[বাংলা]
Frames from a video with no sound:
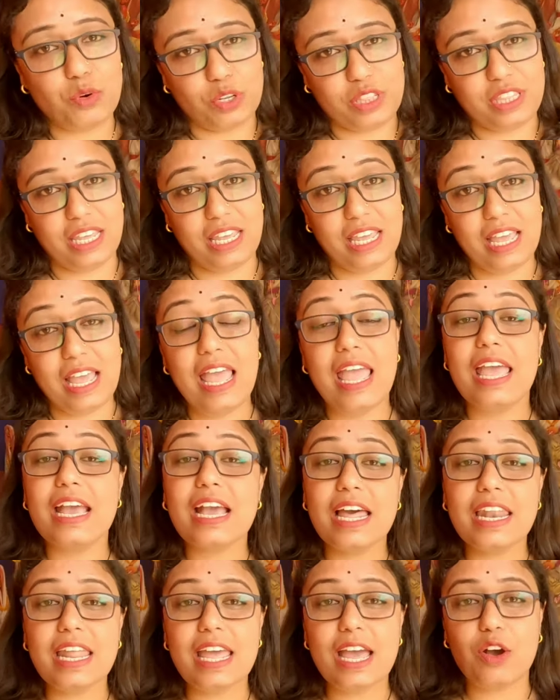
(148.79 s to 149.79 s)
মূর্তি
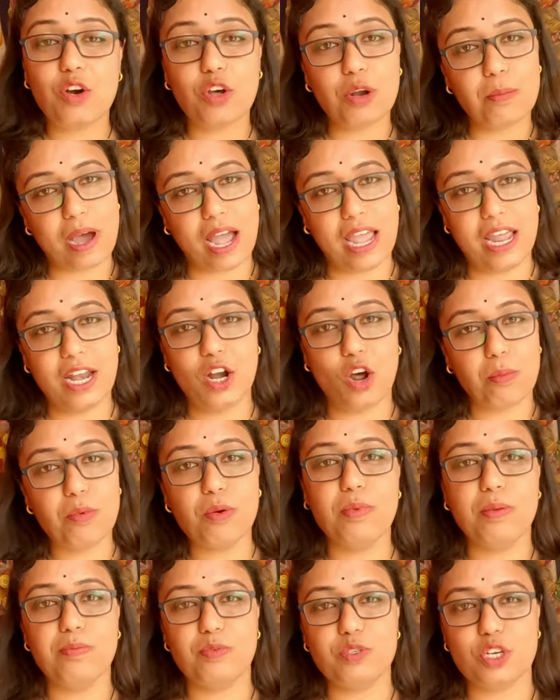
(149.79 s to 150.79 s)
এখানে এখন মায়ের
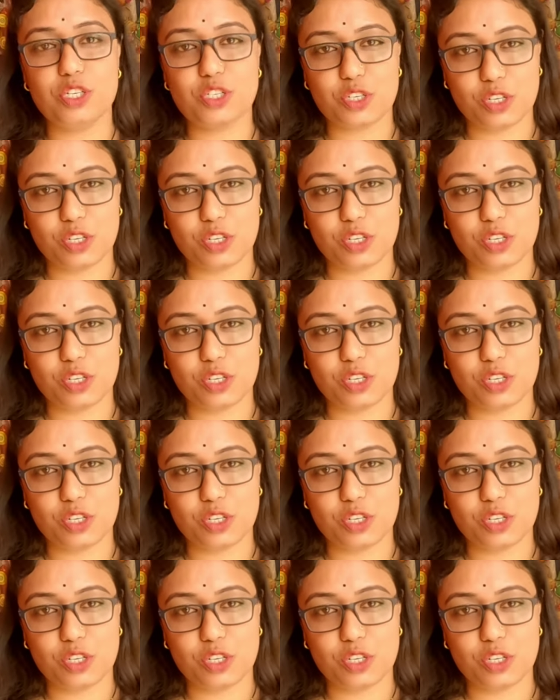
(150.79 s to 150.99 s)
নবমী পুজো